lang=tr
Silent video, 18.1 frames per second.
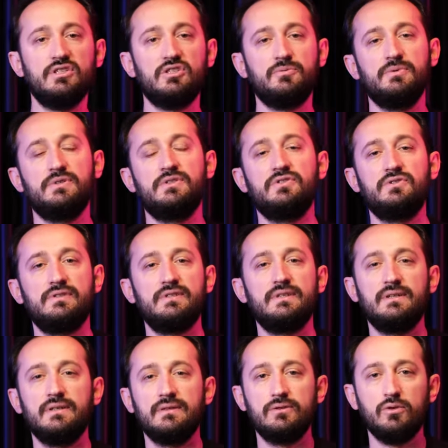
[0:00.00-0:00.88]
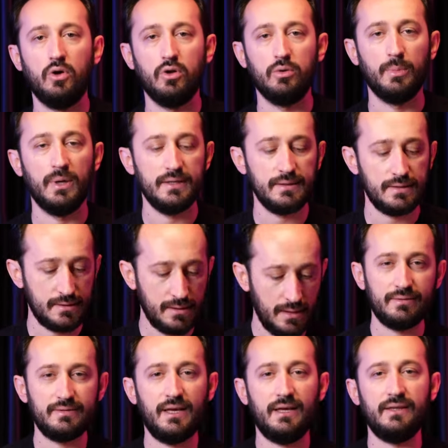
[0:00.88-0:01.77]
Hiçbir sıkıntı olmaz.
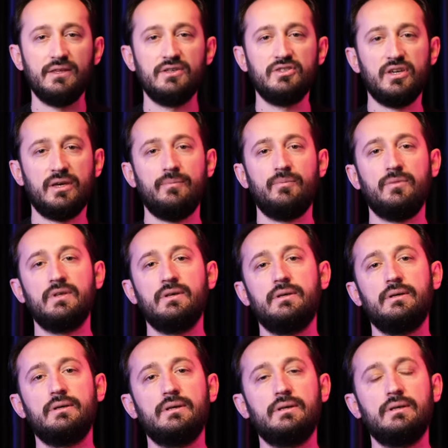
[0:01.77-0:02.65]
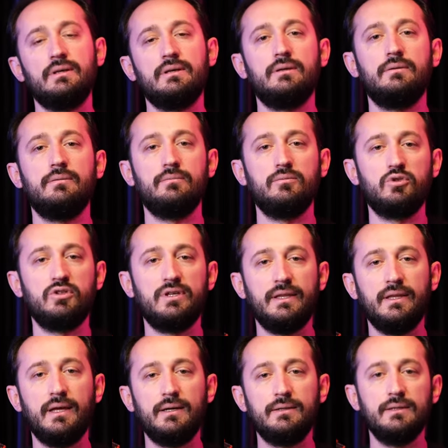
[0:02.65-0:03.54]
Sadece e, bu
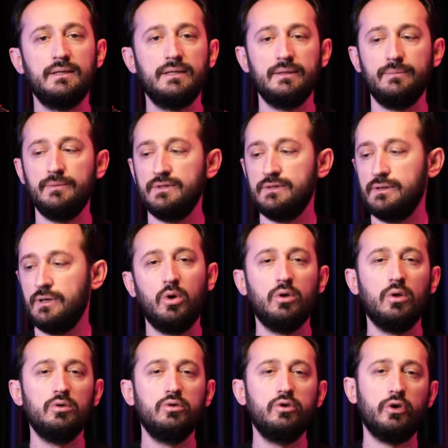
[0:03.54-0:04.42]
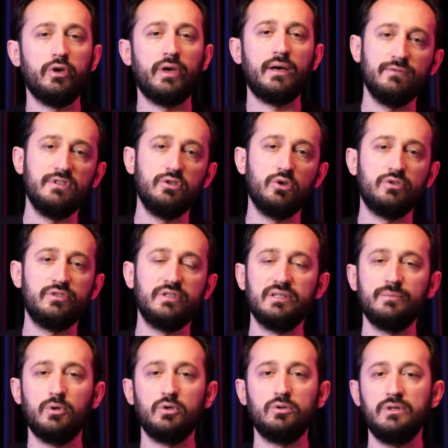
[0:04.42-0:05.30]
kenarda hani bir kol oluyor ya video
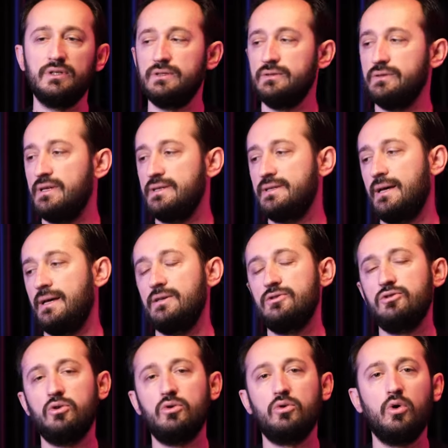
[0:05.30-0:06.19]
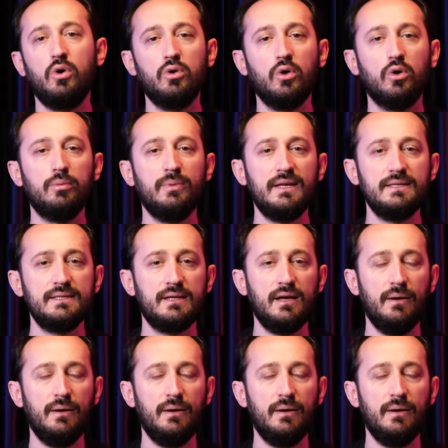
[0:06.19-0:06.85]
tripodlarında sadece o kol kol olmaz.